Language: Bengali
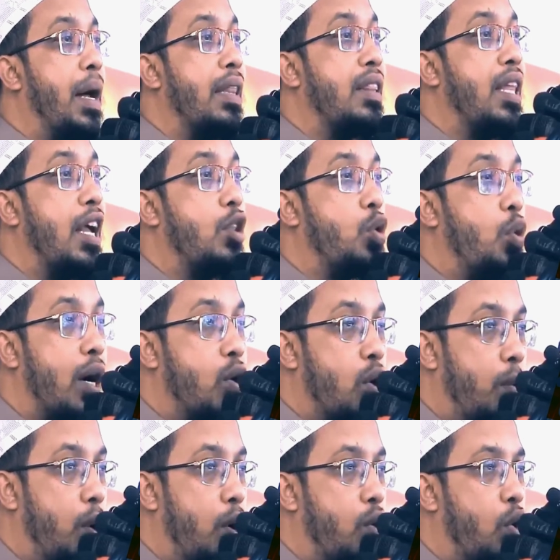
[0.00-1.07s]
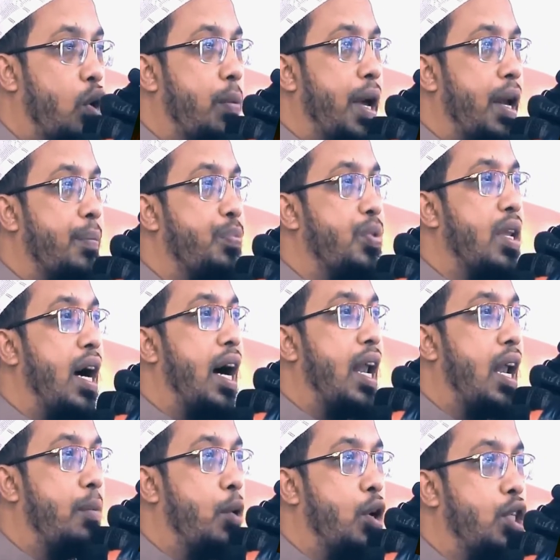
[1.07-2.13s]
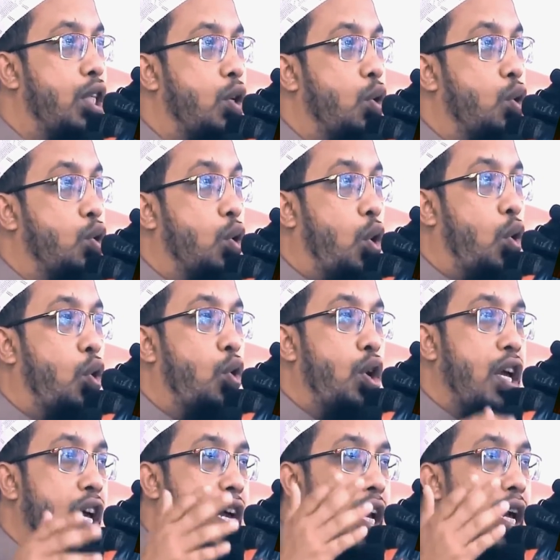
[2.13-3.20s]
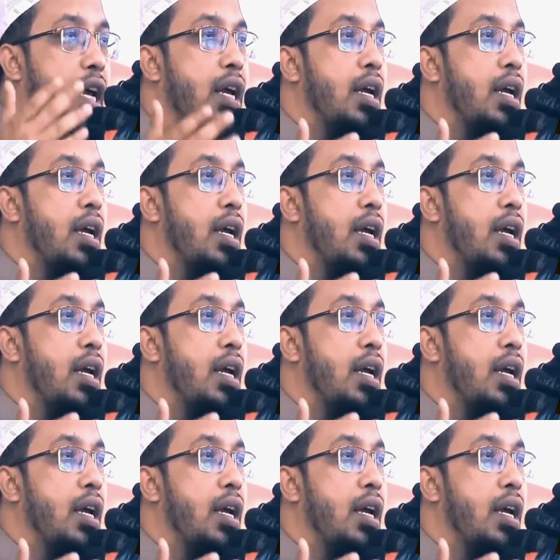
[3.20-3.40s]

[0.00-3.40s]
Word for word: বান্দার দোয়া কবুল করবেন আল্লাহ বলেছেন ও দৌনি